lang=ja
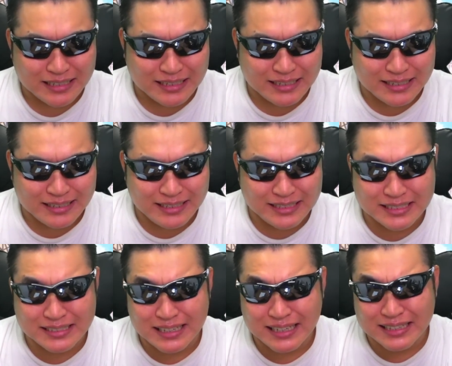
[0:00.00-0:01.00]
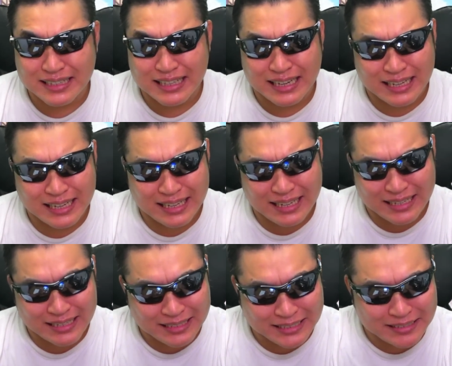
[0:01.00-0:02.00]
はあ、虹少なかった
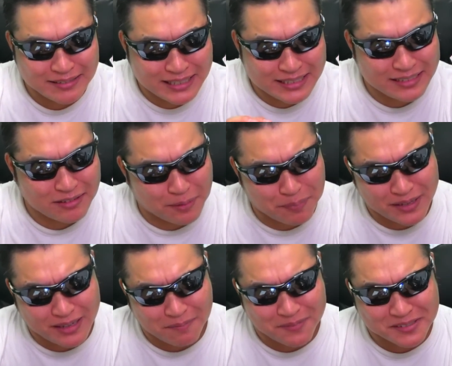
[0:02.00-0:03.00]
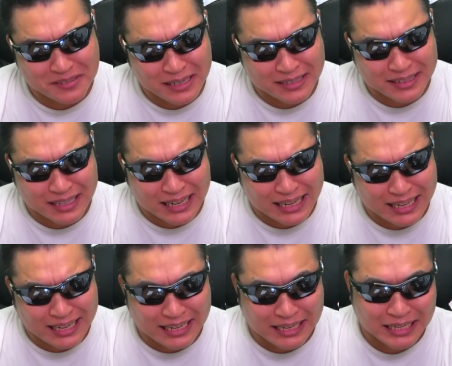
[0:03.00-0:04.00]
な虹、虹というかピックアップ少なかった
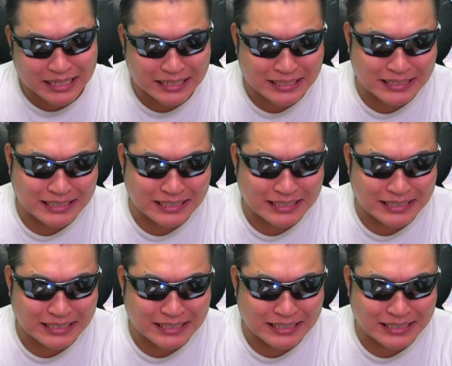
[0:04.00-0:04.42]
な